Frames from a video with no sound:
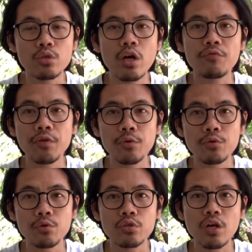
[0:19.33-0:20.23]
ยอดวิว
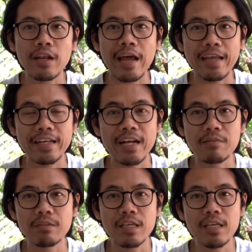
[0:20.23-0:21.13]
ทุกยอดไลค์นะครั
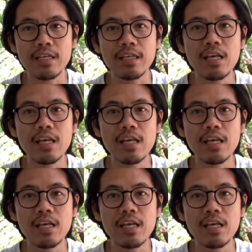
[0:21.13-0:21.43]
บ ที่